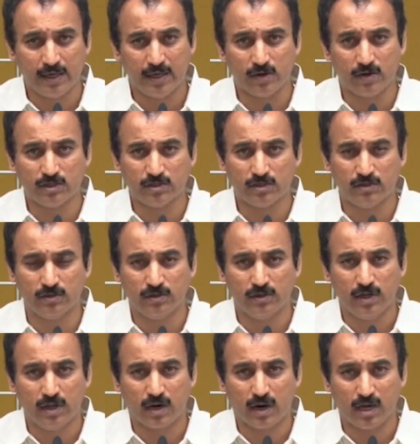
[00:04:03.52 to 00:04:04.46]
ఈరోజు
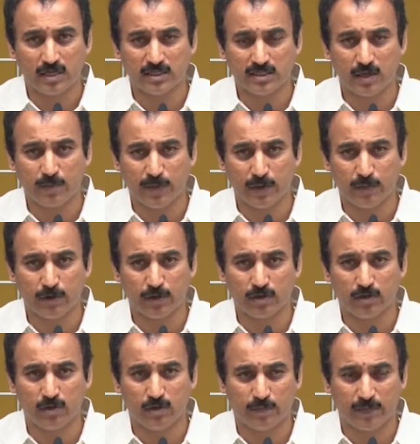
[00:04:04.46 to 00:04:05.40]
రాష్ట్ర
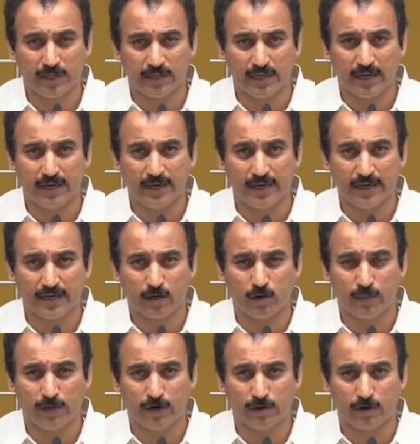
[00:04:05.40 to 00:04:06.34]
ప్రభుత్వం ప్రతి
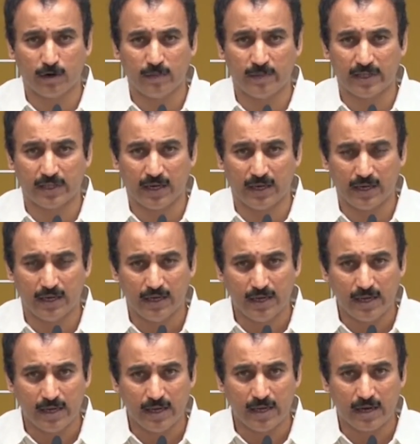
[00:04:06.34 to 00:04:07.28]
లీటరు పెట్రోల్ మీద
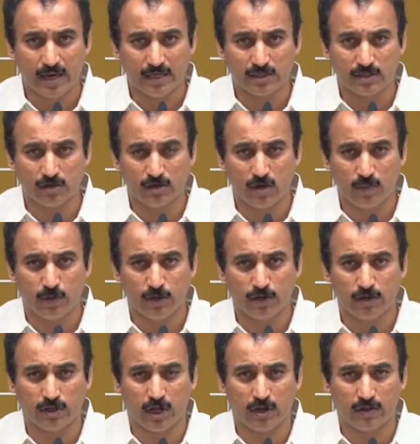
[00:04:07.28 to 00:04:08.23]
ఈ రాష్ట్రంలో
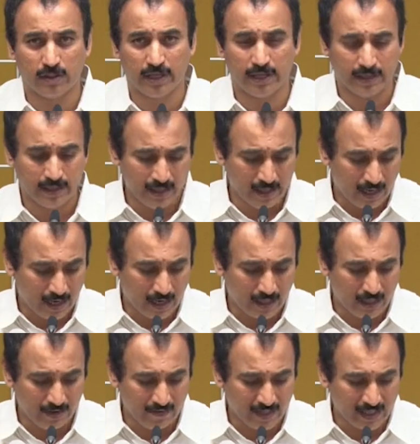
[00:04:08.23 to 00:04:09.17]
పొందుతూ ఉంది
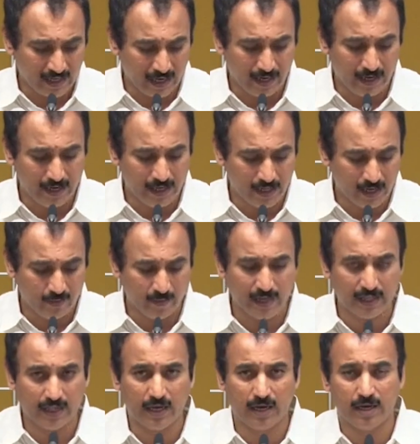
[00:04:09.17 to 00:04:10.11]
అదేవిధంగా డీజిల్
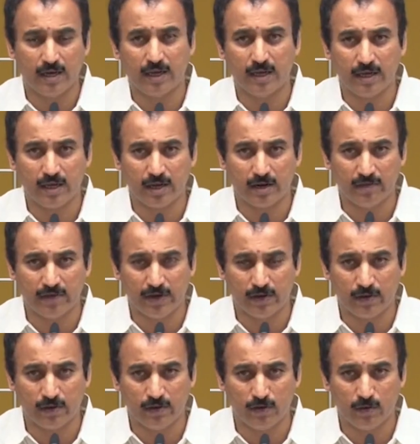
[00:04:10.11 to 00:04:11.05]
మీద ఇరవై
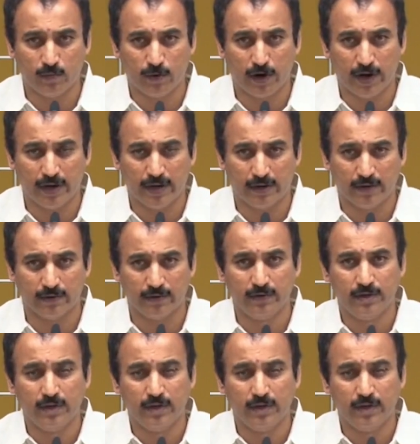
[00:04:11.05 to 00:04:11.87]
రెండు పాయింట్